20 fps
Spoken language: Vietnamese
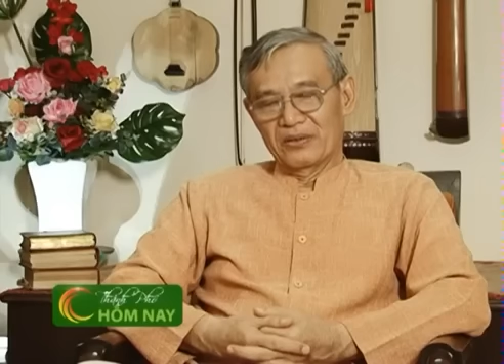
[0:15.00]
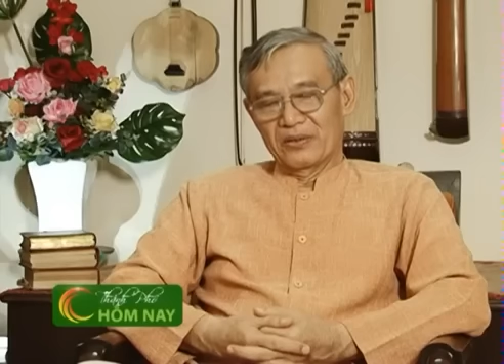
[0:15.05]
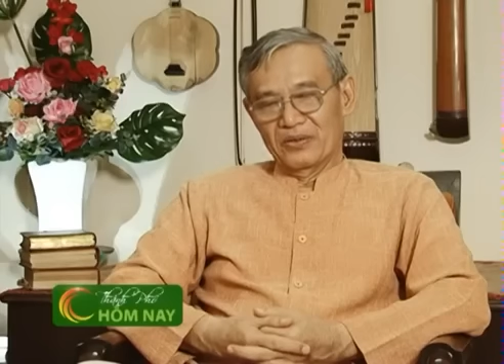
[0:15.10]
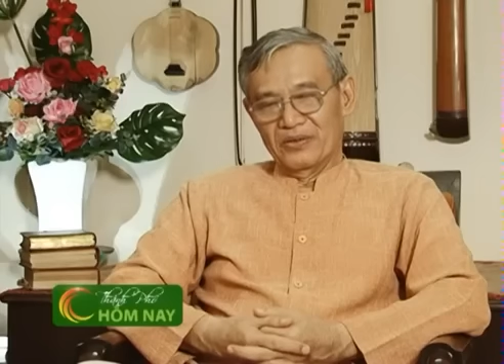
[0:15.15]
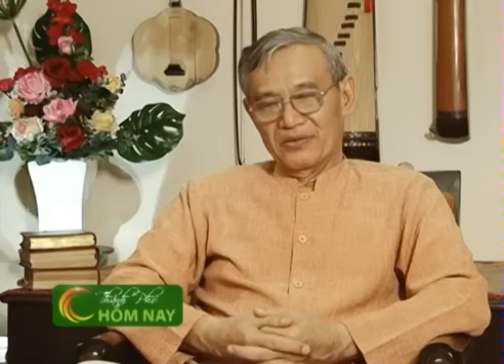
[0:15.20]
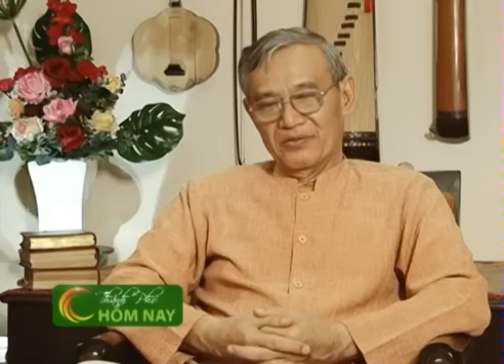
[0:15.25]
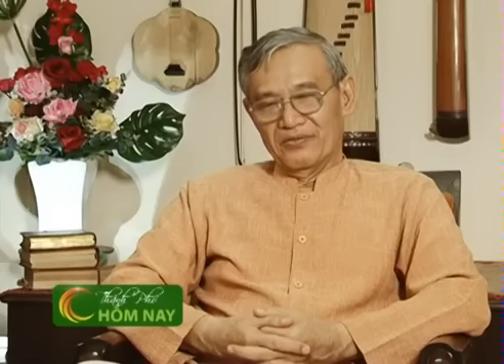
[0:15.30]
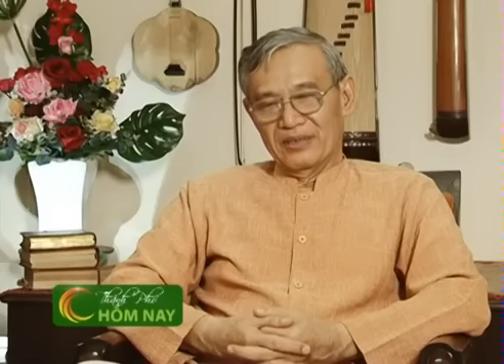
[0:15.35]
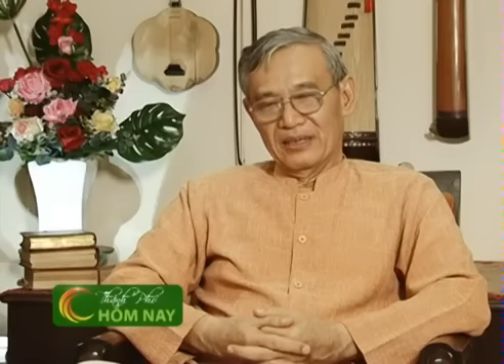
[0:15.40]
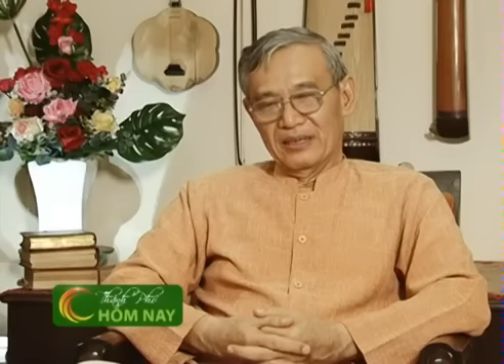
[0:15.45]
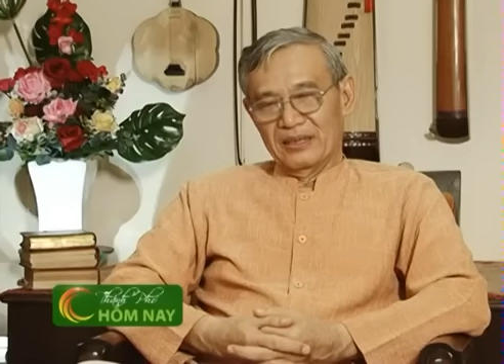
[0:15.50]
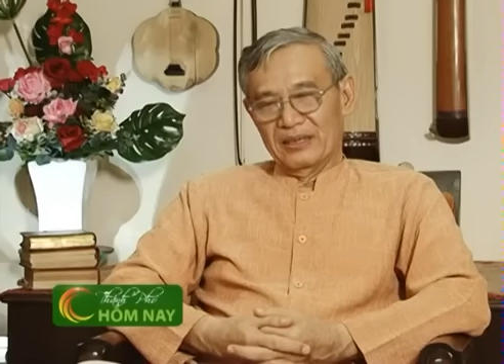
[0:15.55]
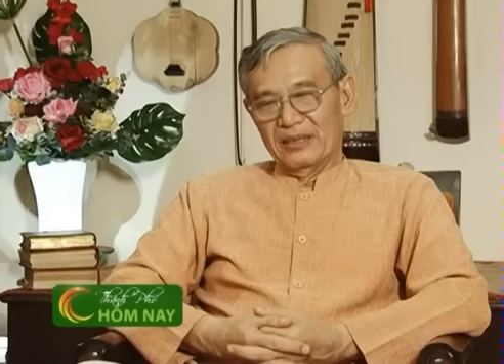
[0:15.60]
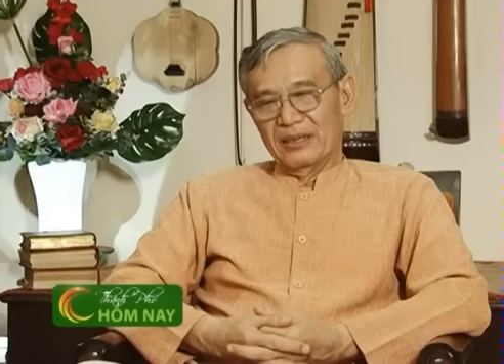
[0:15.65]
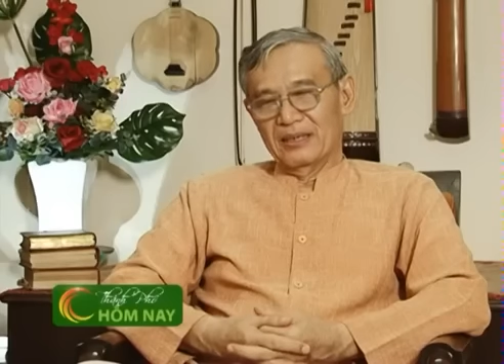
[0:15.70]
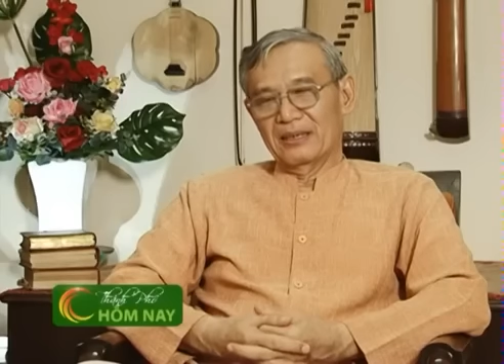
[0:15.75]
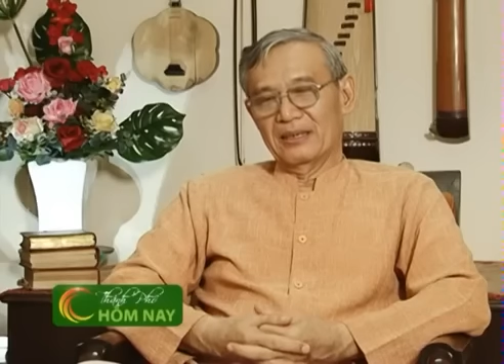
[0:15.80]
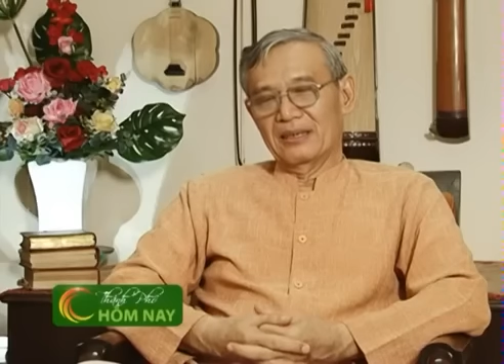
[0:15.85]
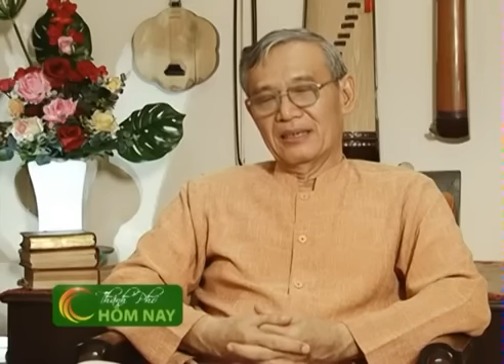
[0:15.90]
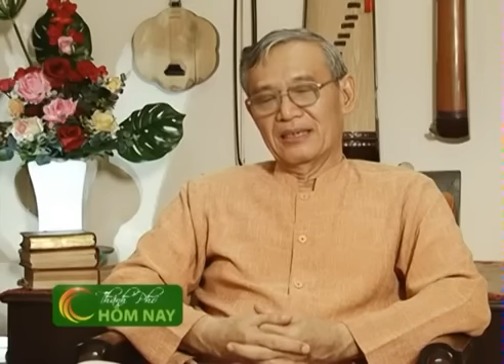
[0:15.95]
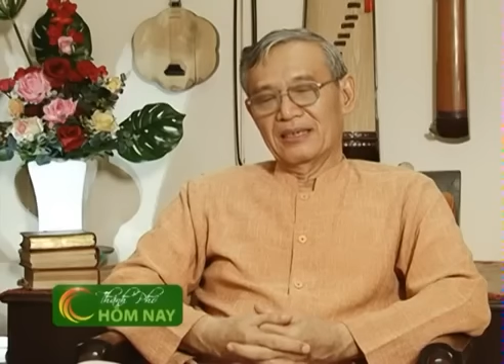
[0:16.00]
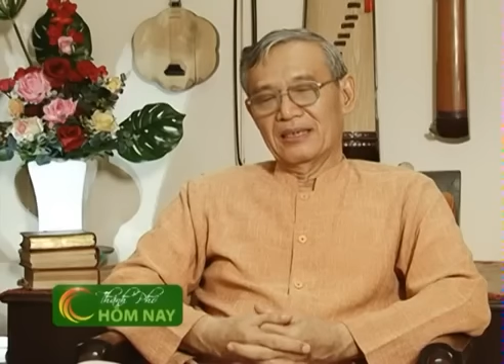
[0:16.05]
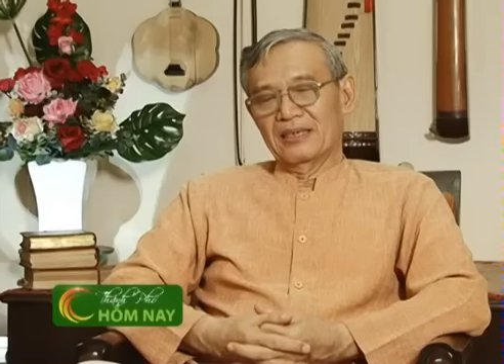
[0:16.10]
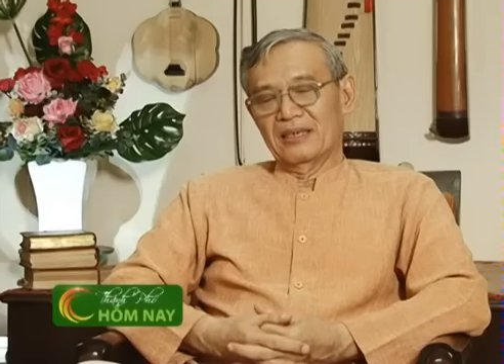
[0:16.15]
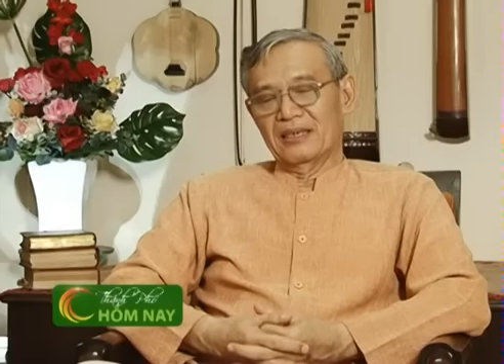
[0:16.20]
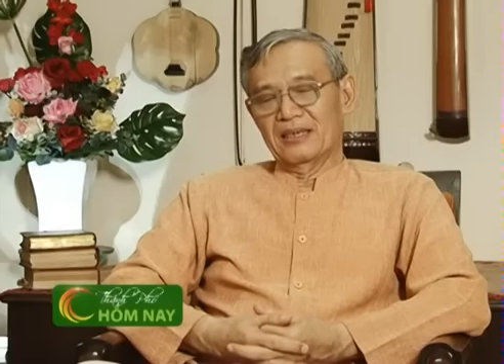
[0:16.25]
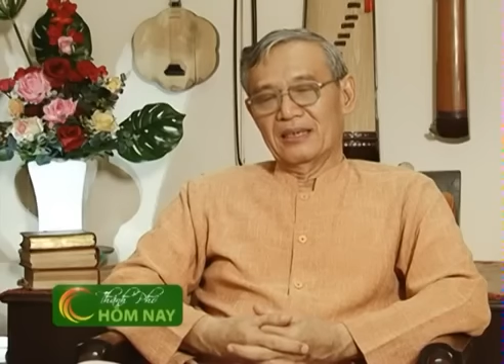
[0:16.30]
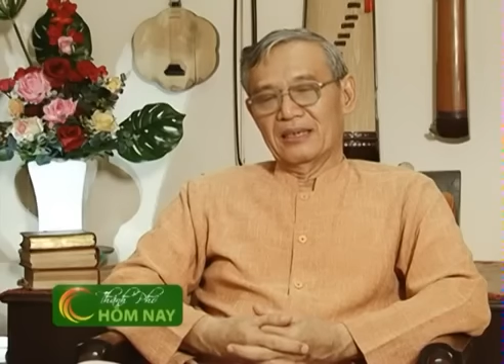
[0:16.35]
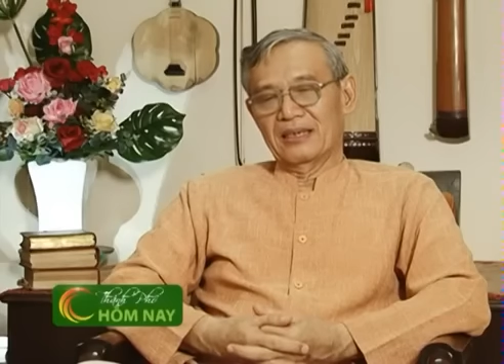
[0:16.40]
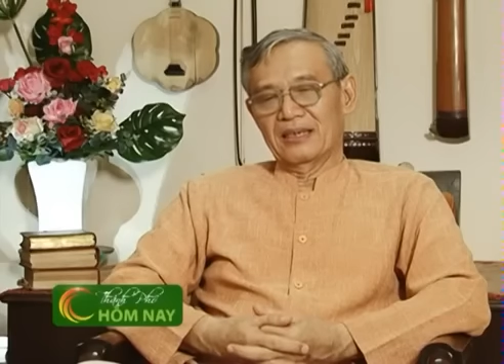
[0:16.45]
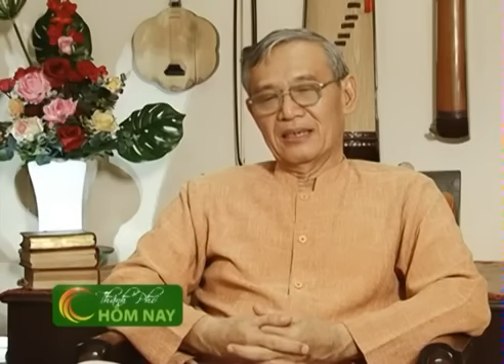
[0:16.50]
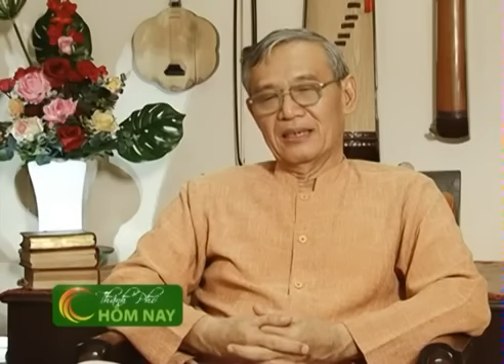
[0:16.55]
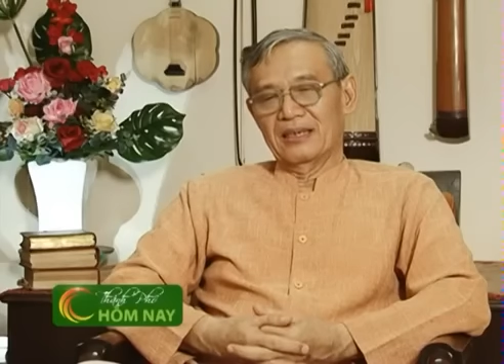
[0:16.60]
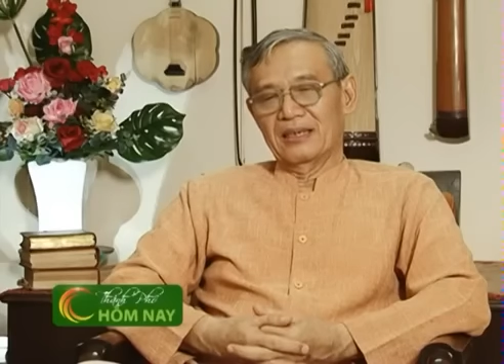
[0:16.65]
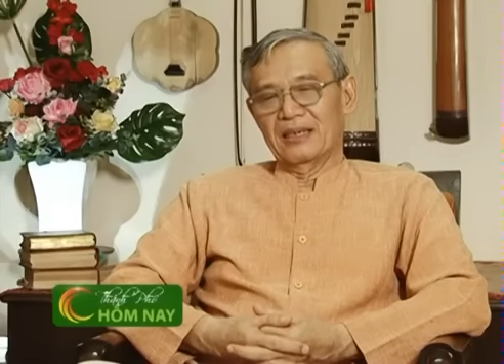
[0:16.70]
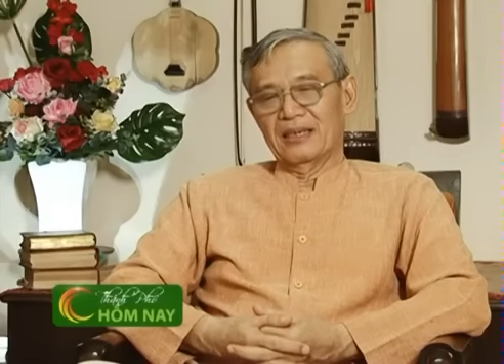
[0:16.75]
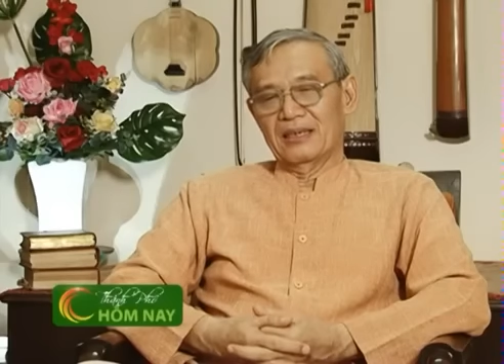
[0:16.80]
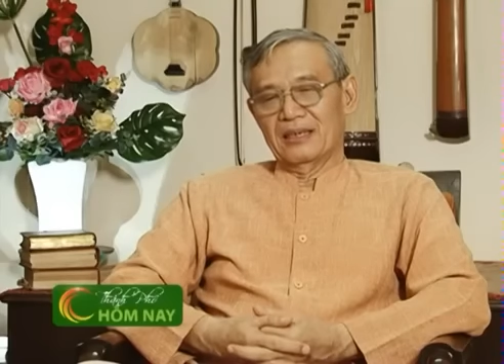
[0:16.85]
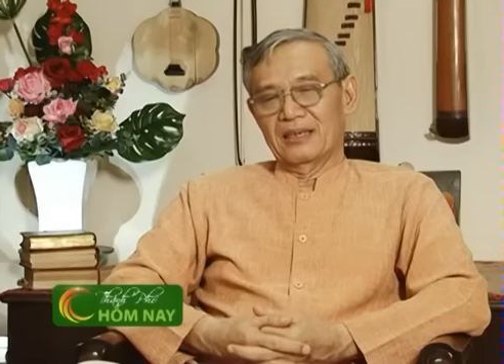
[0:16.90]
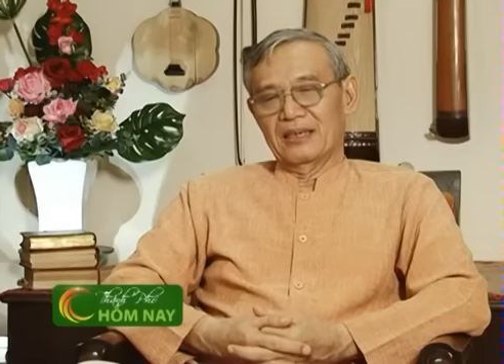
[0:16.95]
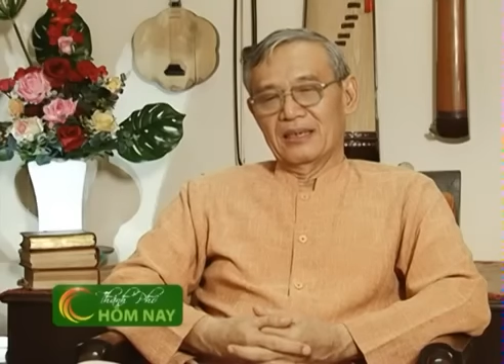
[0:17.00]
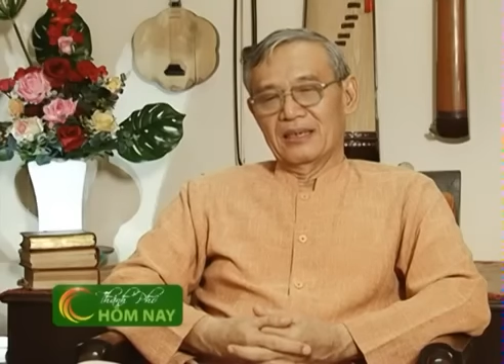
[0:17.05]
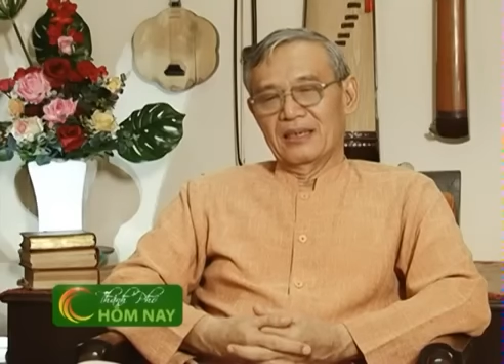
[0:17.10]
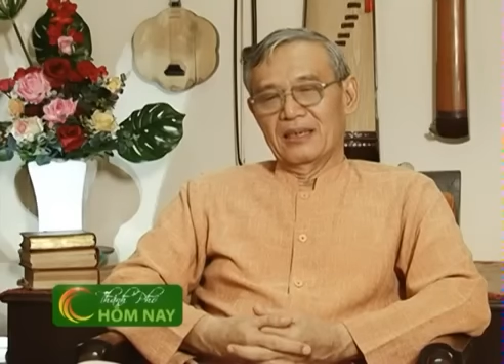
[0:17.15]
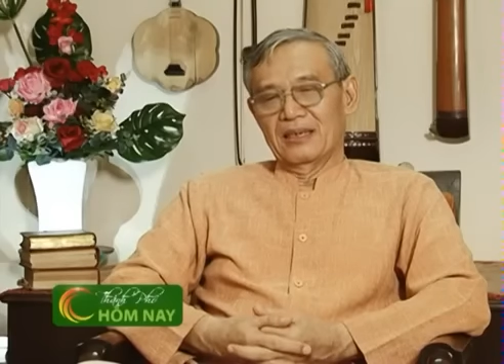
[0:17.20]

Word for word: tôi vẫn ờ, thấy rằng là cái